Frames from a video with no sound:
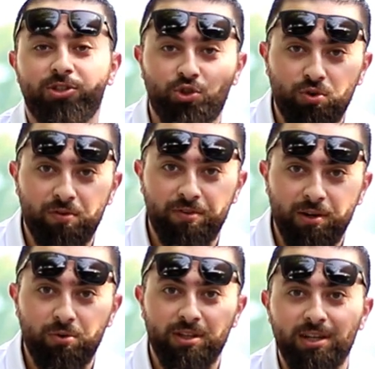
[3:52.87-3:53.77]
في الشغل في
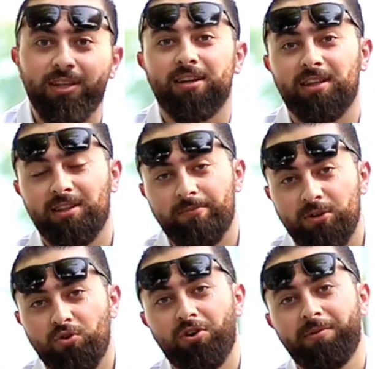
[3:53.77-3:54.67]
دوله قطر اذا انت
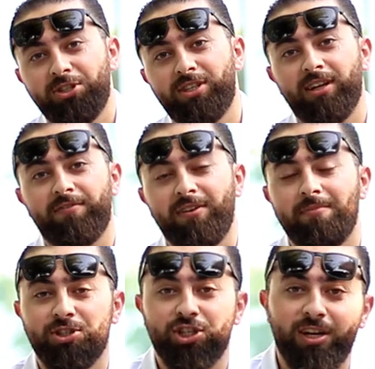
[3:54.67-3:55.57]
من النوع اللي بيشتغل في
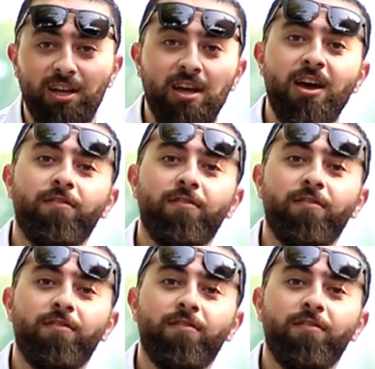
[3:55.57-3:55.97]
المشاريع